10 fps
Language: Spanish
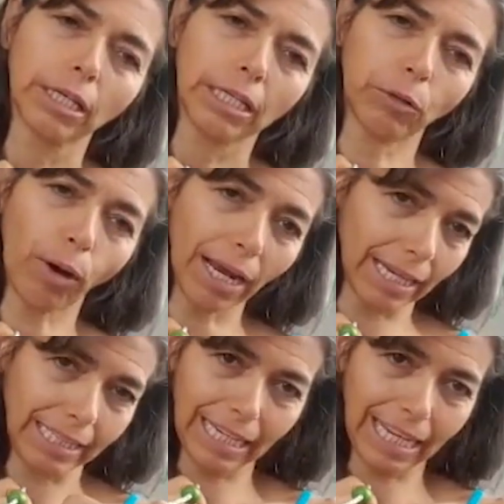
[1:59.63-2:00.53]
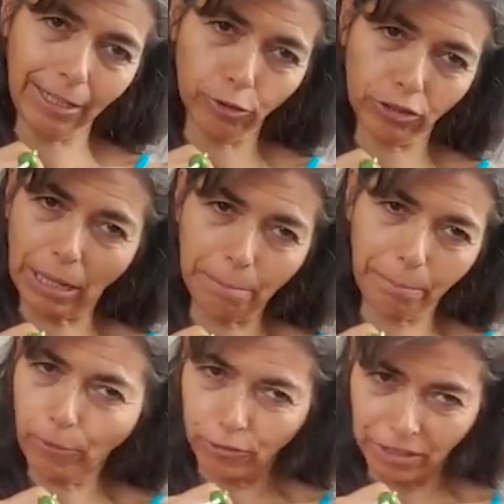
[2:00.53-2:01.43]
Igual, de lejos
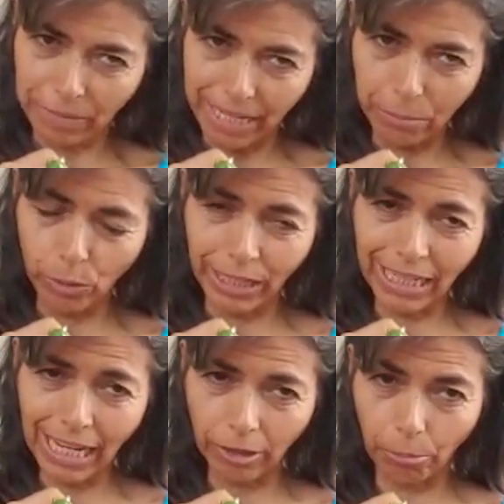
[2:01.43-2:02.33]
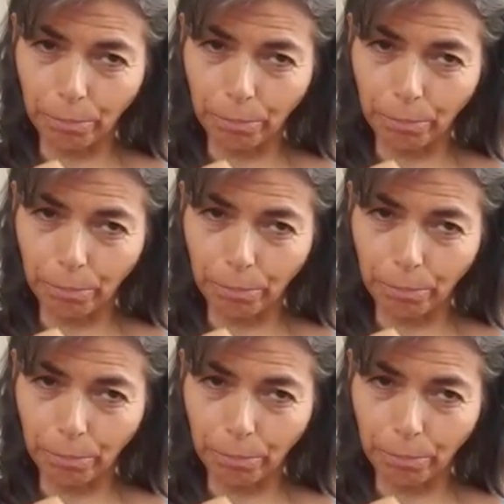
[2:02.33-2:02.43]
tampoco se veía muy claro,